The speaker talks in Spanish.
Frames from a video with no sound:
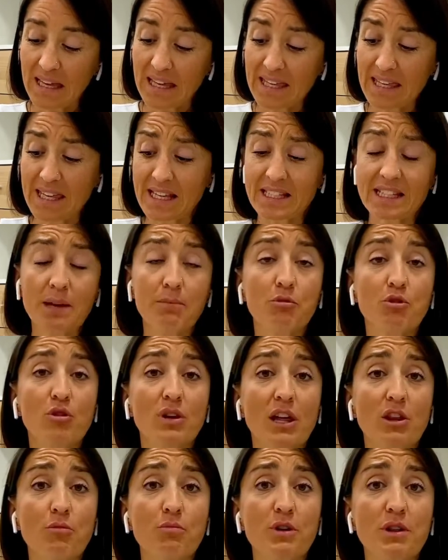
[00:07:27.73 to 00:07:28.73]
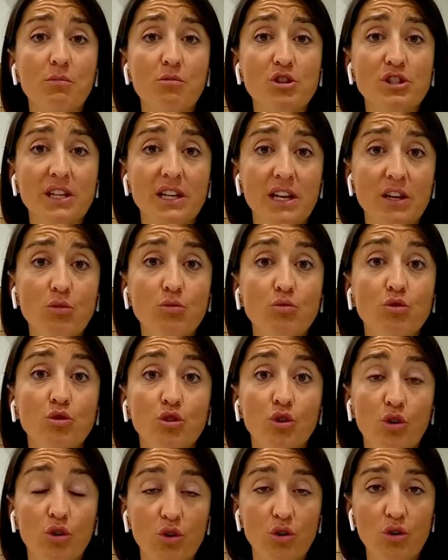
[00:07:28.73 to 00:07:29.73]
Y es que por un lado podemos tener un
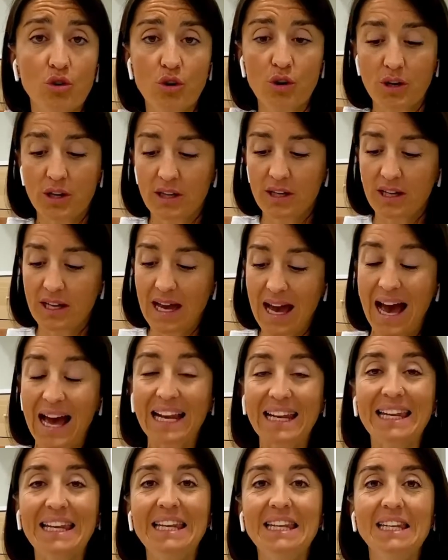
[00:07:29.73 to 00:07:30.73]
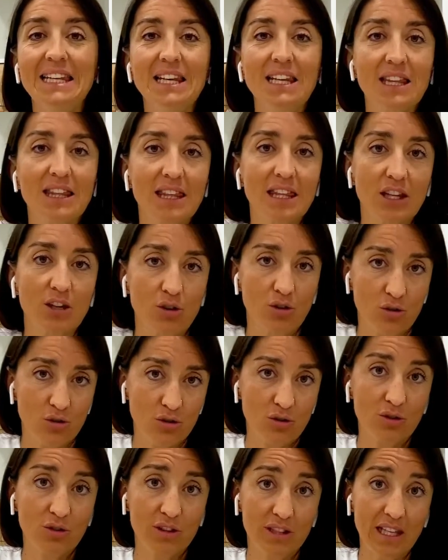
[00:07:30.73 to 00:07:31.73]
dolor al
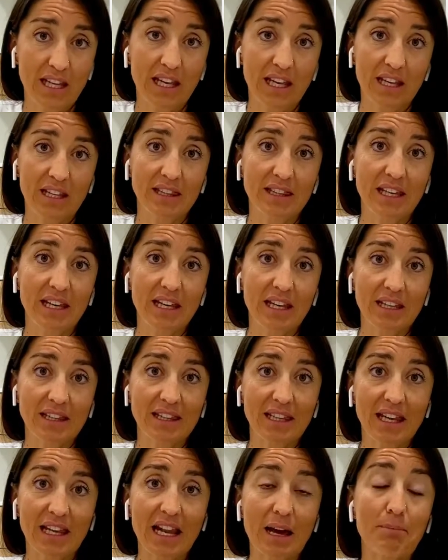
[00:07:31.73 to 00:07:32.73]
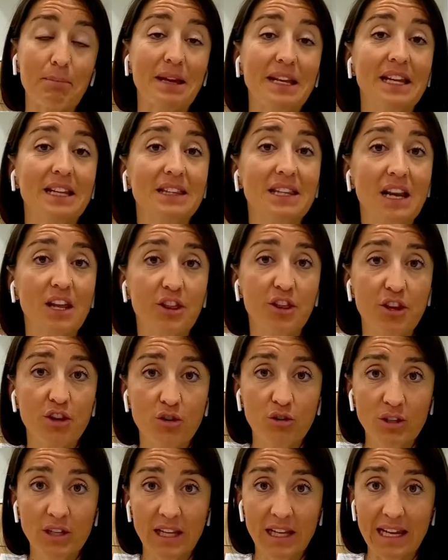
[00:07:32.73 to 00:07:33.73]
inicio de, la
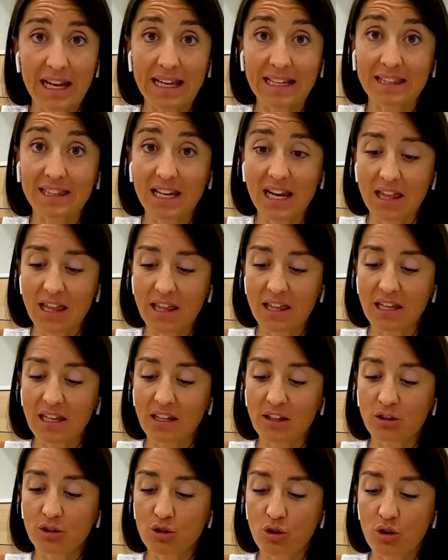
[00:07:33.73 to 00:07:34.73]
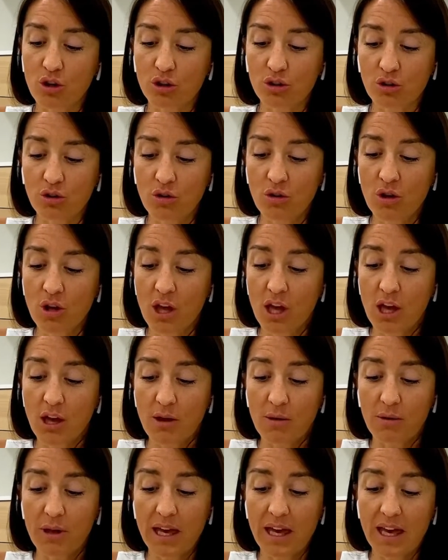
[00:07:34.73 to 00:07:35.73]
penetración, en la entrada del introito,
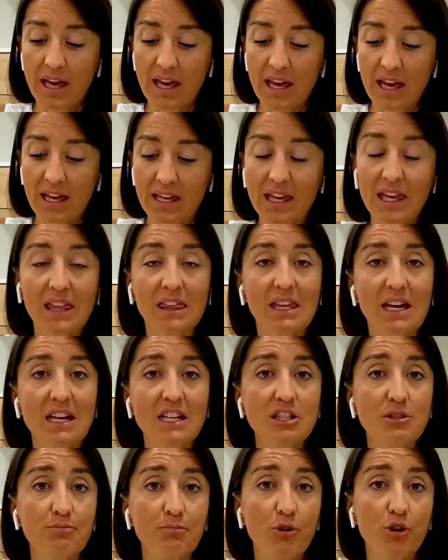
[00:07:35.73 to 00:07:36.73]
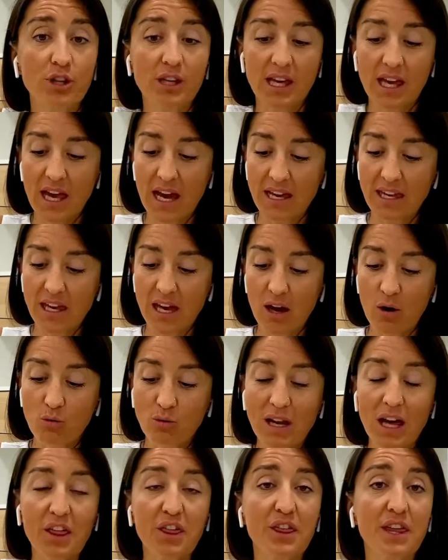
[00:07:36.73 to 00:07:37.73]
eh, quizás porque haya
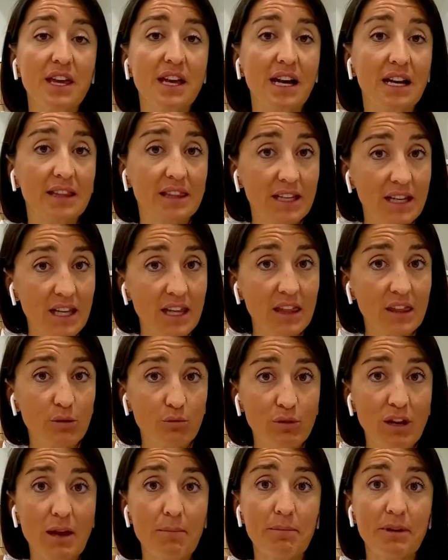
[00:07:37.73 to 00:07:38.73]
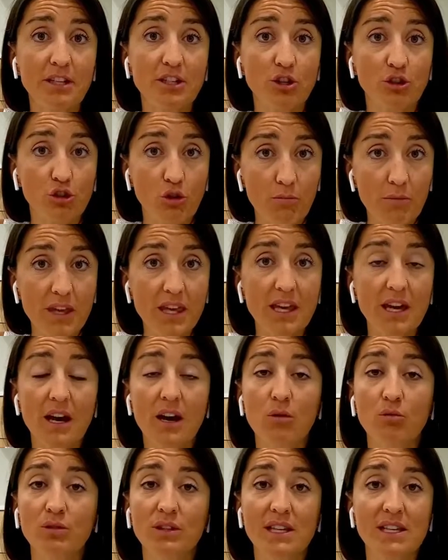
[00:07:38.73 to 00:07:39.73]
una cicatriz, una episiotomía,
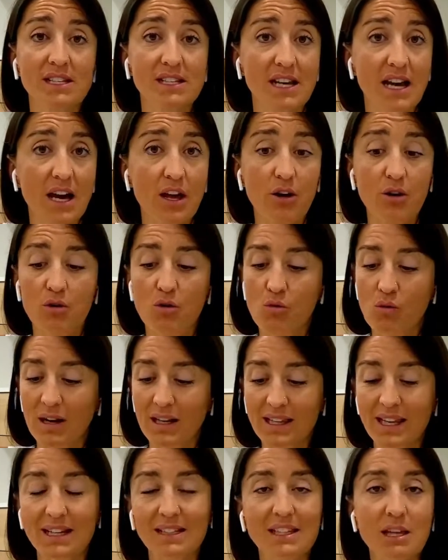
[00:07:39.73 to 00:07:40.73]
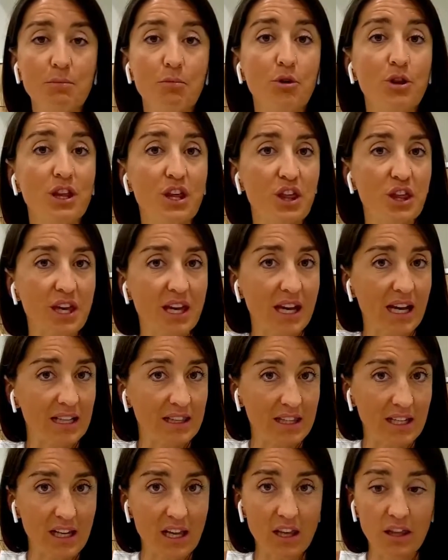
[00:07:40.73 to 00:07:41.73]
un desgarro, cualquier tipo de
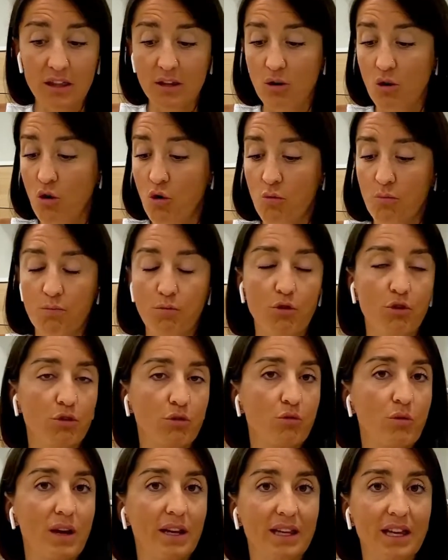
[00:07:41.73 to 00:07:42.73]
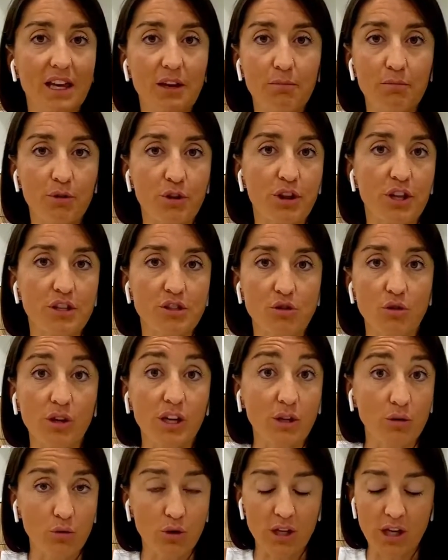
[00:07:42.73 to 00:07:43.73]
cicatriz o por cualquier proceso
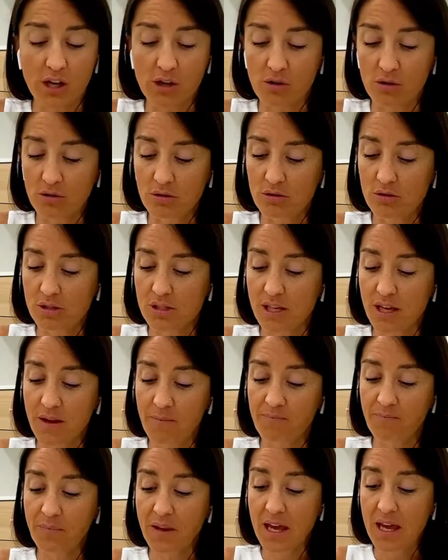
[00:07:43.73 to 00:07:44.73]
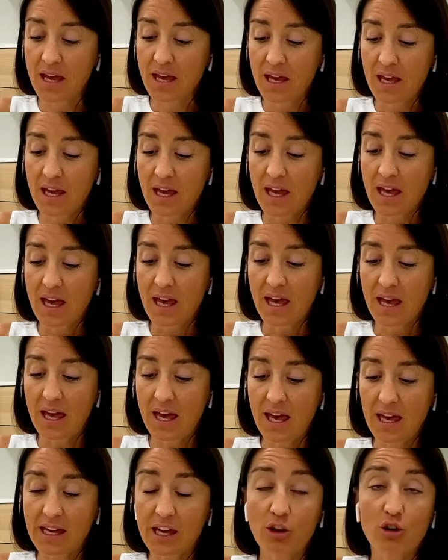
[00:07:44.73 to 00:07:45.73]
quirúrgico, ¿sí?
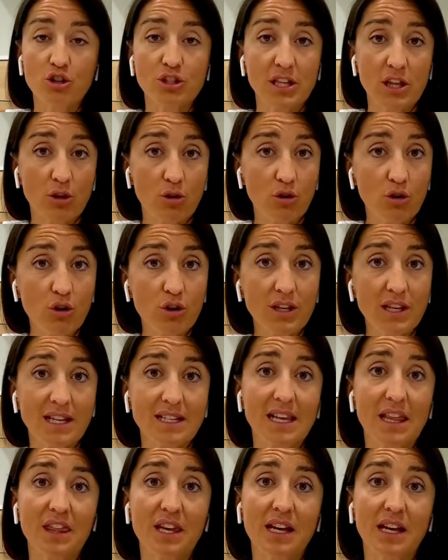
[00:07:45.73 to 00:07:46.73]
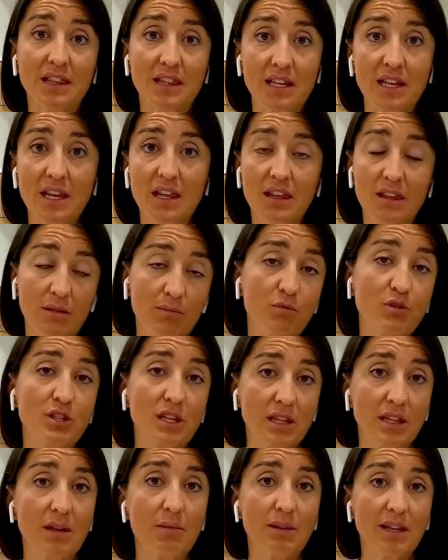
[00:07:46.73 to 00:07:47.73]
Eh, que los dé dolor y esa cicatriz
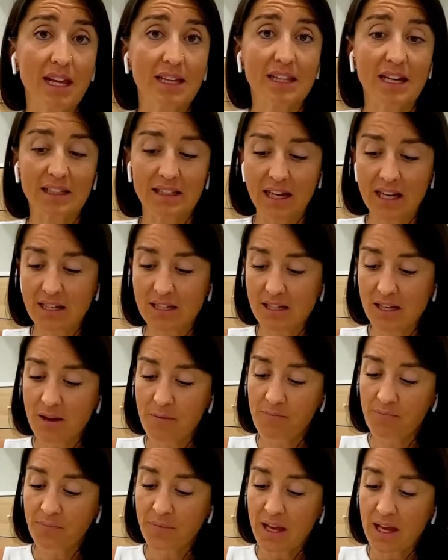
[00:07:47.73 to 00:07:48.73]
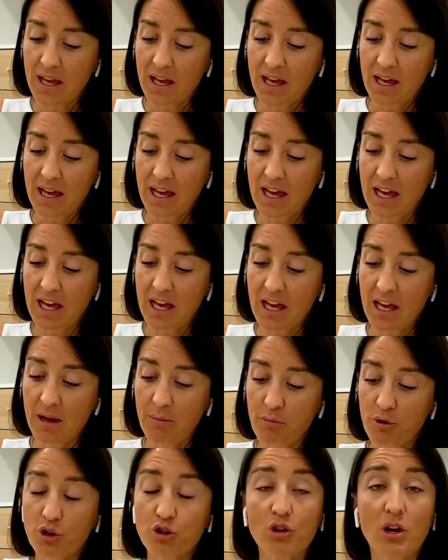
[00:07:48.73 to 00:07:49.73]
pues, debería tratarse. Eh,
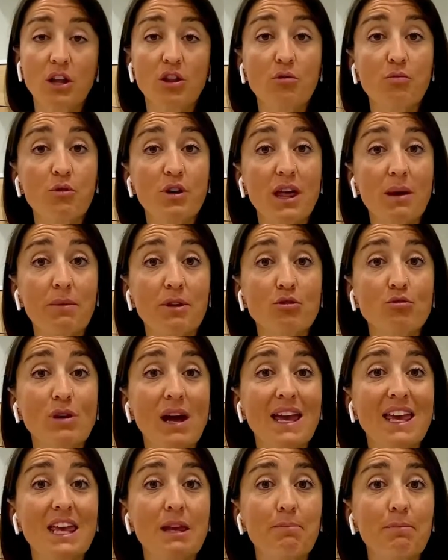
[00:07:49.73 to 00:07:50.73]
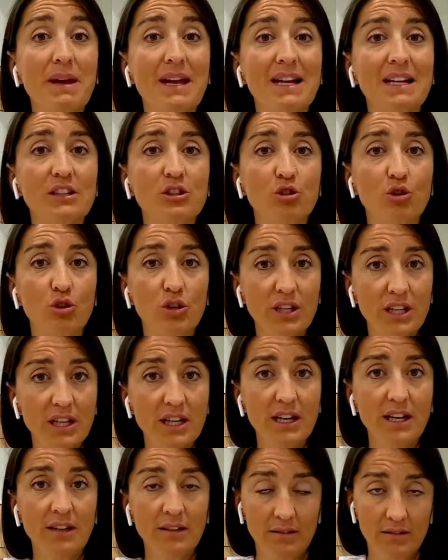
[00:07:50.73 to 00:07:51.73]
por otro lado, puede haber una
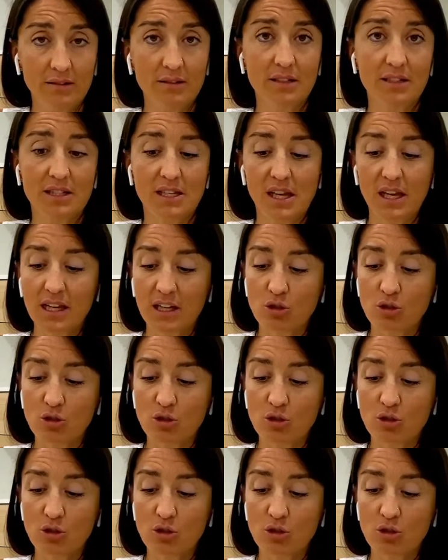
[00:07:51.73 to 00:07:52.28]
hipertonía ¿sí?